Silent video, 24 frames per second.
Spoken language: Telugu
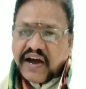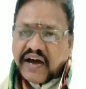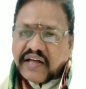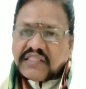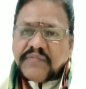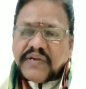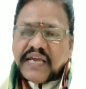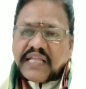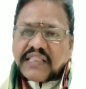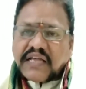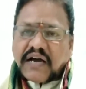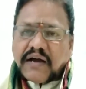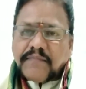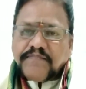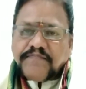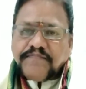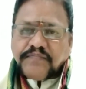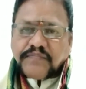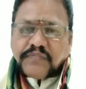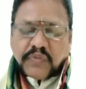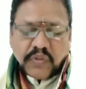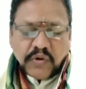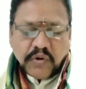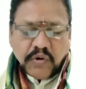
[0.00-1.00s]
ఆత్మీయత
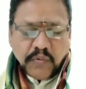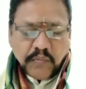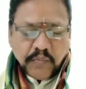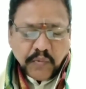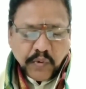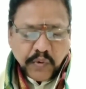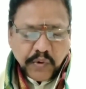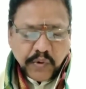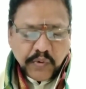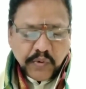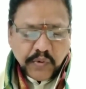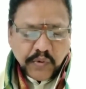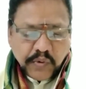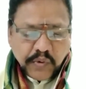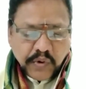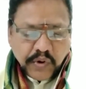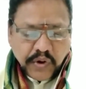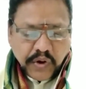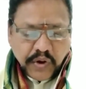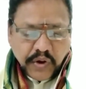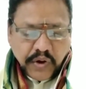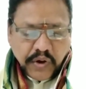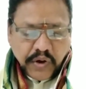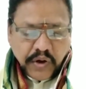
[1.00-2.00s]
మూడు
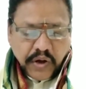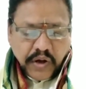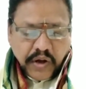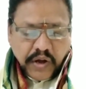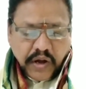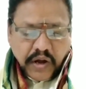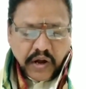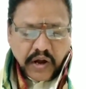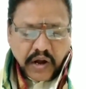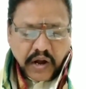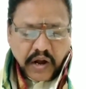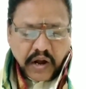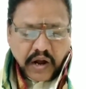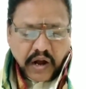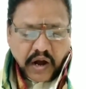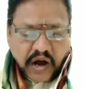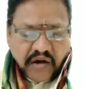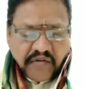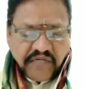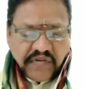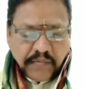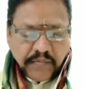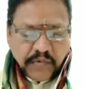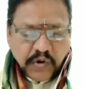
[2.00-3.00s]

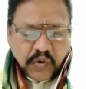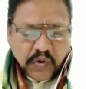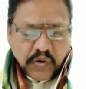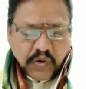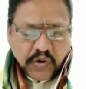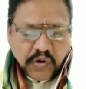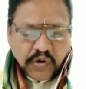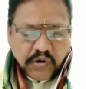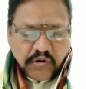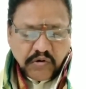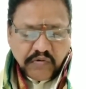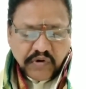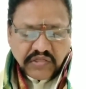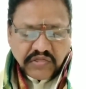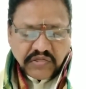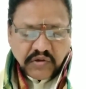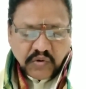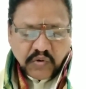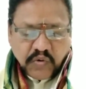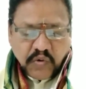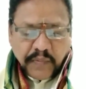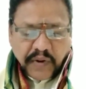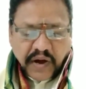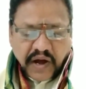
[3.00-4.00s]
కావ్యంలో వస్తు
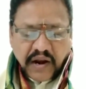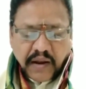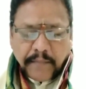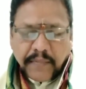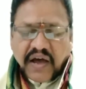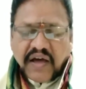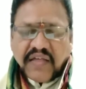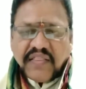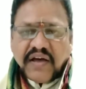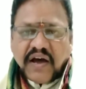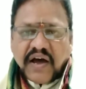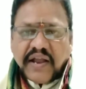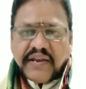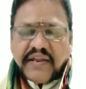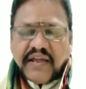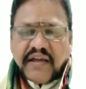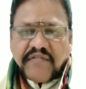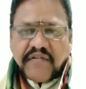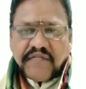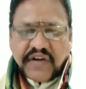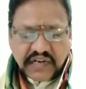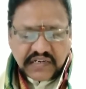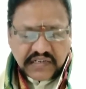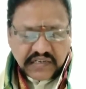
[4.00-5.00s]
రూపాల ప్రాధాన్య
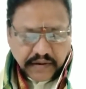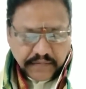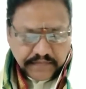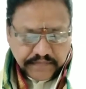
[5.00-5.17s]
వివక్ష